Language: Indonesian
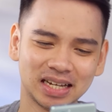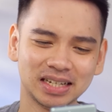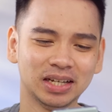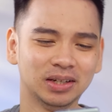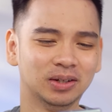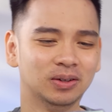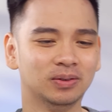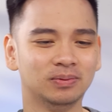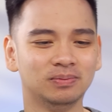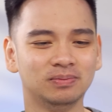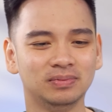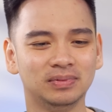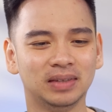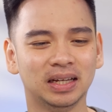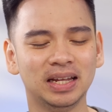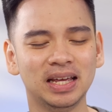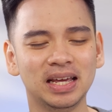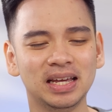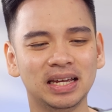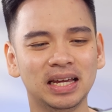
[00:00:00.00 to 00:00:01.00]
aja dulu
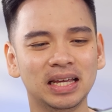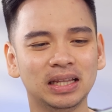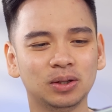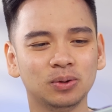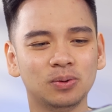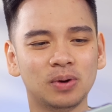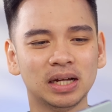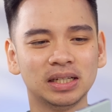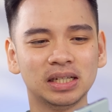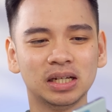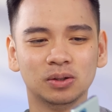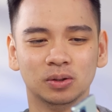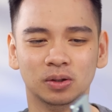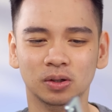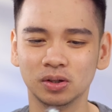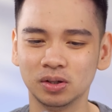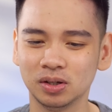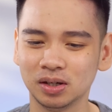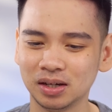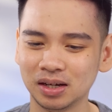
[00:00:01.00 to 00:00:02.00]
jadi gitu aja
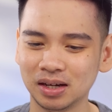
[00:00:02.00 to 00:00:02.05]
dulu